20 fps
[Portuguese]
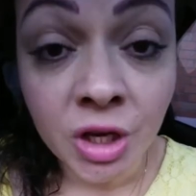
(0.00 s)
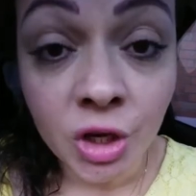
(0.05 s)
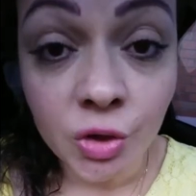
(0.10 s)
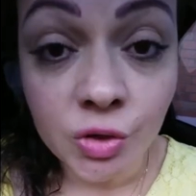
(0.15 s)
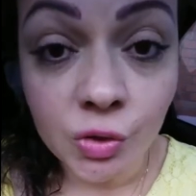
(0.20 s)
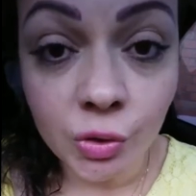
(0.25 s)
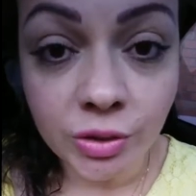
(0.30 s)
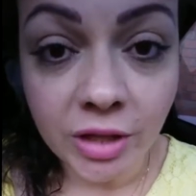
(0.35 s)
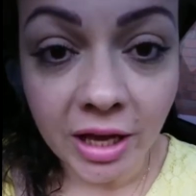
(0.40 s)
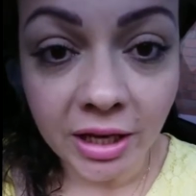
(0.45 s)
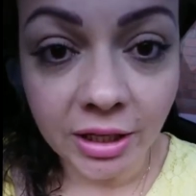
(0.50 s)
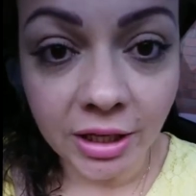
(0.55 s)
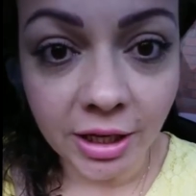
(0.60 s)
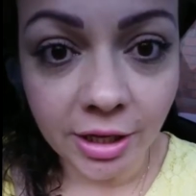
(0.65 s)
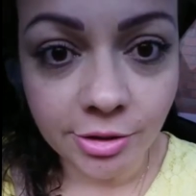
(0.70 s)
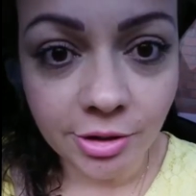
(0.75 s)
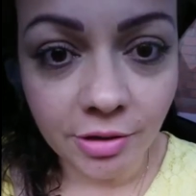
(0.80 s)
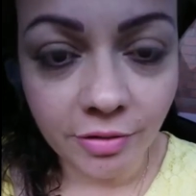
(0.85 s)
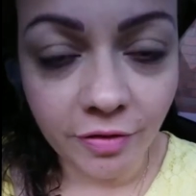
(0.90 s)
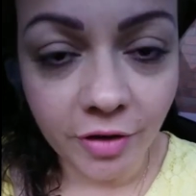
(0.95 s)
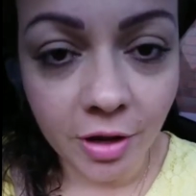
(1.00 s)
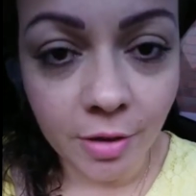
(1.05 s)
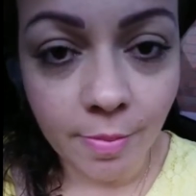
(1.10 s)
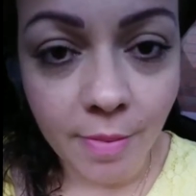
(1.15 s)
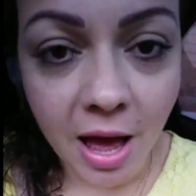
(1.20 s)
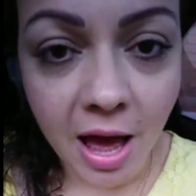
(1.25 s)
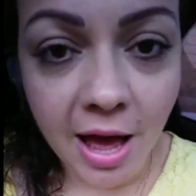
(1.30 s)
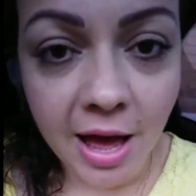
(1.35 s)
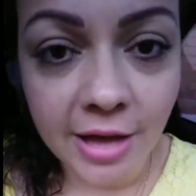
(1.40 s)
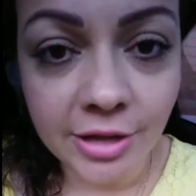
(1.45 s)
Eu sou técnica de
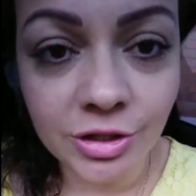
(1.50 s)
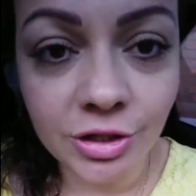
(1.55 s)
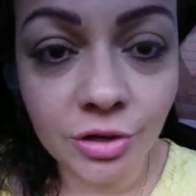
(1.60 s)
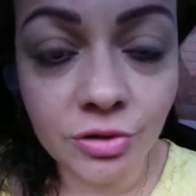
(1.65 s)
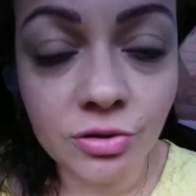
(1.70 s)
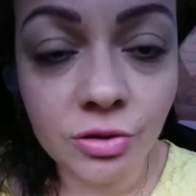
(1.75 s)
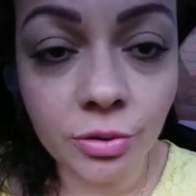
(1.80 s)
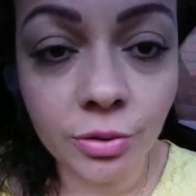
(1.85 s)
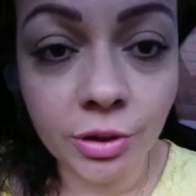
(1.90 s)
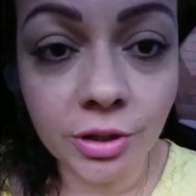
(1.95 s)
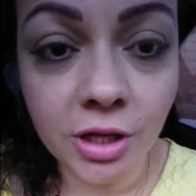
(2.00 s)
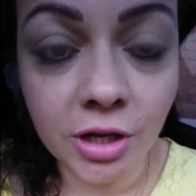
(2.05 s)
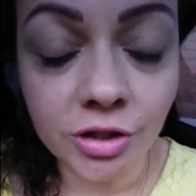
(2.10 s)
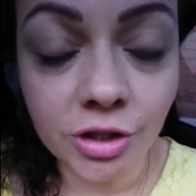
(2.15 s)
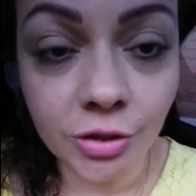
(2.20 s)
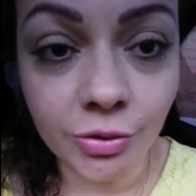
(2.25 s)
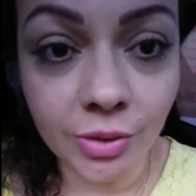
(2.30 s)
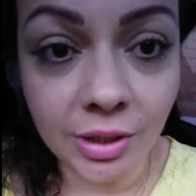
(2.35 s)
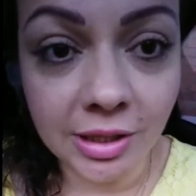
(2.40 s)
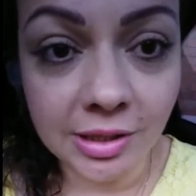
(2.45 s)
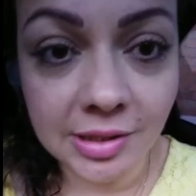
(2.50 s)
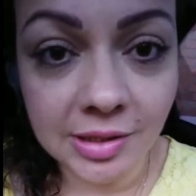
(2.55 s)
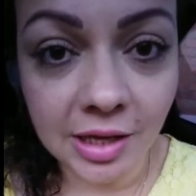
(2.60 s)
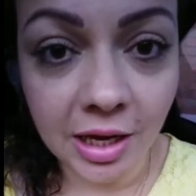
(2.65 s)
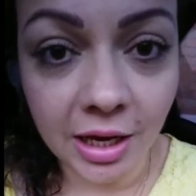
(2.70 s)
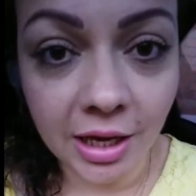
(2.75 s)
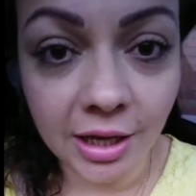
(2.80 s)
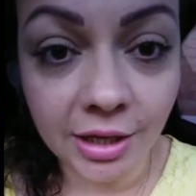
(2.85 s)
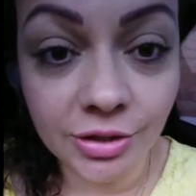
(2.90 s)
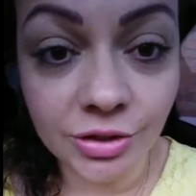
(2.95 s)
enfermagem, sou líder de
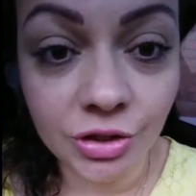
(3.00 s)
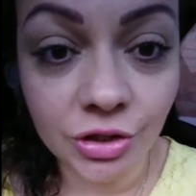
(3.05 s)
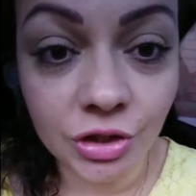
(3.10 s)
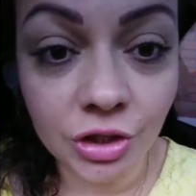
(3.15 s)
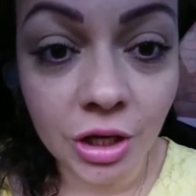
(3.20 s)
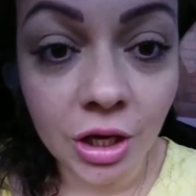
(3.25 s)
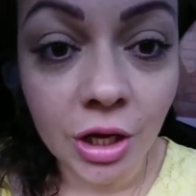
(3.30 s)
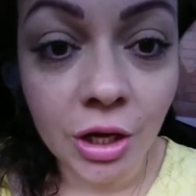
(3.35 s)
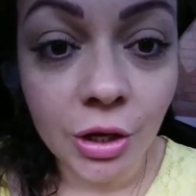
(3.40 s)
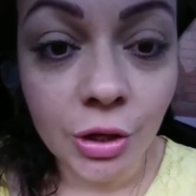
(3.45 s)
adolescentes,